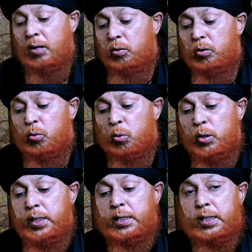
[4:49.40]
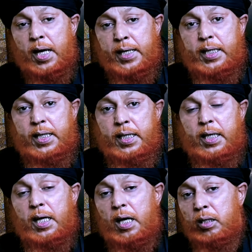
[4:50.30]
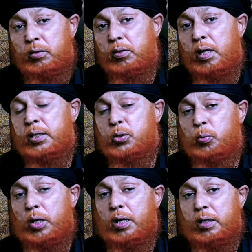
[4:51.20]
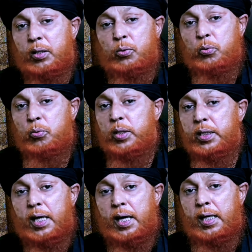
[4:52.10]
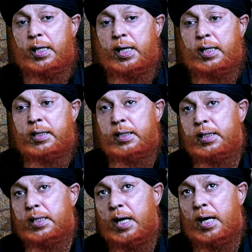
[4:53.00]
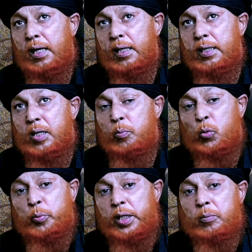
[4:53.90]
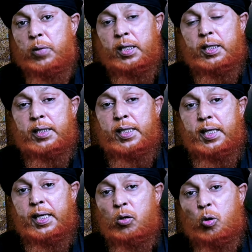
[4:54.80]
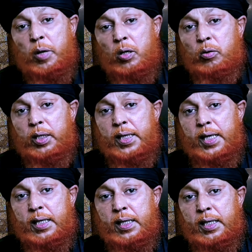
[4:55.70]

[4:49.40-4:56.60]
কারণ ওই তারিখে আল্লাহ সুহানাহু তায়লা তার মমিন বান্দাদেরকে ক্ষমা করে দেন